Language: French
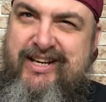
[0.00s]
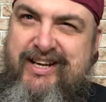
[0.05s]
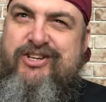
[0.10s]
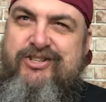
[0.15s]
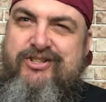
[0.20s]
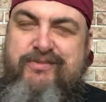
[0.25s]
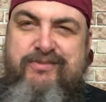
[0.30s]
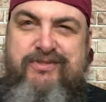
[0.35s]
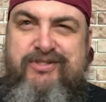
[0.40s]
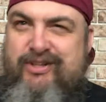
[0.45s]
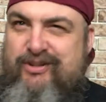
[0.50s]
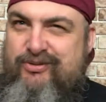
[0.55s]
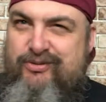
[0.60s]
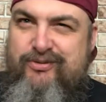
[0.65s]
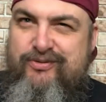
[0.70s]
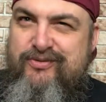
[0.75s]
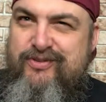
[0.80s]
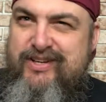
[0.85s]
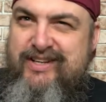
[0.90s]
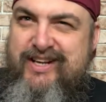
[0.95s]
je me suis
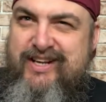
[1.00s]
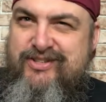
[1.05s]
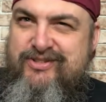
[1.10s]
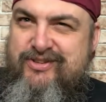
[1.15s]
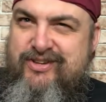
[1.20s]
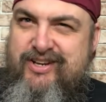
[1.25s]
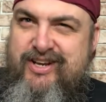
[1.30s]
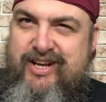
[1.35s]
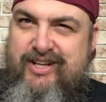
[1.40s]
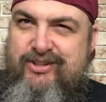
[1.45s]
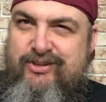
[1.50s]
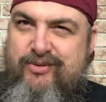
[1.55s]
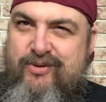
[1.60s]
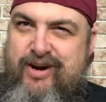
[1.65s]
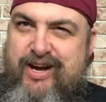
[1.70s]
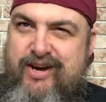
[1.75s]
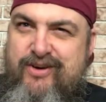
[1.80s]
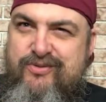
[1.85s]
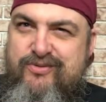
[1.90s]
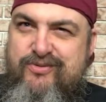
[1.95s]
retrouvé dans un
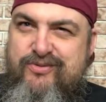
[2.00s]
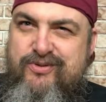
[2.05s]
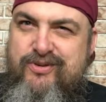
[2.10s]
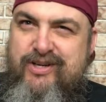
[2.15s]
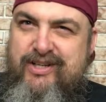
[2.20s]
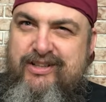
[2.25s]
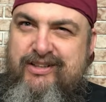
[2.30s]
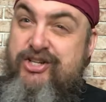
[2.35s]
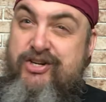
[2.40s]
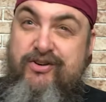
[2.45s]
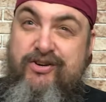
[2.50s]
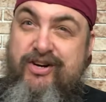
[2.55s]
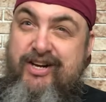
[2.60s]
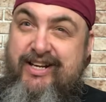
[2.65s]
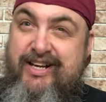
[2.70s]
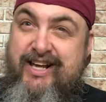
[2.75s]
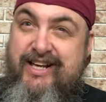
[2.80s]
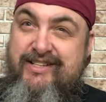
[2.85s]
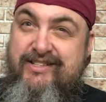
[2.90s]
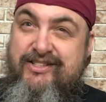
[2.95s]
endroit où j'ai eu
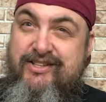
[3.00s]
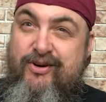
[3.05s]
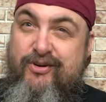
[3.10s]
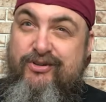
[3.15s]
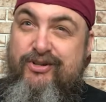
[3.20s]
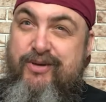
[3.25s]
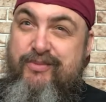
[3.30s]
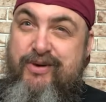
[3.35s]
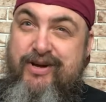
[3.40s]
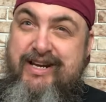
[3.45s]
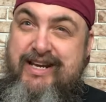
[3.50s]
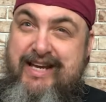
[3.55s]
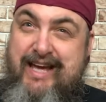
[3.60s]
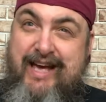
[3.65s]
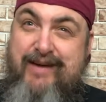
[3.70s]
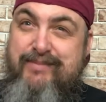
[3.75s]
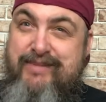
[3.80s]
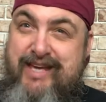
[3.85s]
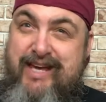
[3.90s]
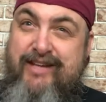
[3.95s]
l'occasion de mener
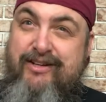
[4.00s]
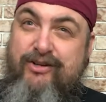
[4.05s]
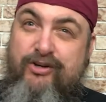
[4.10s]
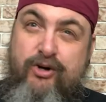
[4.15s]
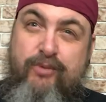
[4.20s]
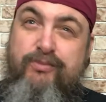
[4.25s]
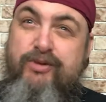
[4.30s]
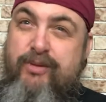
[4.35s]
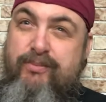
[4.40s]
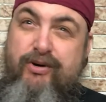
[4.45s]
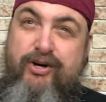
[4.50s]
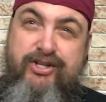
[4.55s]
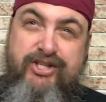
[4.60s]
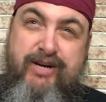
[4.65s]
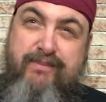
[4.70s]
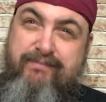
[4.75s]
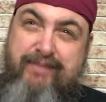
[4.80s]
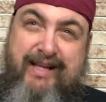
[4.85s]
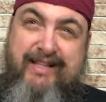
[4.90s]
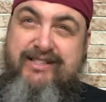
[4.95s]
à bien une coupe de
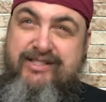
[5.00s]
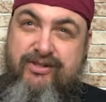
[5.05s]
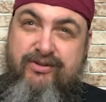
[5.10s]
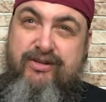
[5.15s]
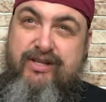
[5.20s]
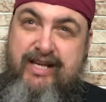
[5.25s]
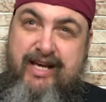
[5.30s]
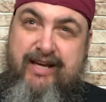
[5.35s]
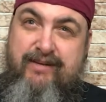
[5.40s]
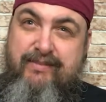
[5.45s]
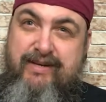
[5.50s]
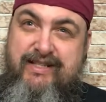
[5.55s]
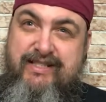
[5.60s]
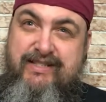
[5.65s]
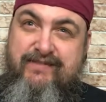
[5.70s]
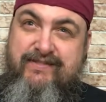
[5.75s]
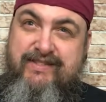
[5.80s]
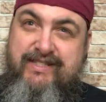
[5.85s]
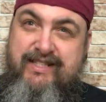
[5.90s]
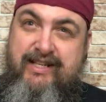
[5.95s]
projets particulièrement
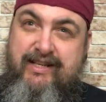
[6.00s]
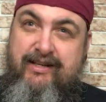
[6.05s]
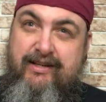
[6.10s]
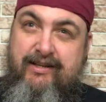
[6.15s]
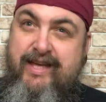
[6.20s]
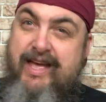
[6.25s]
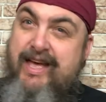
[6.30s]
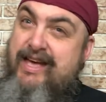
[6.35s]
difficile,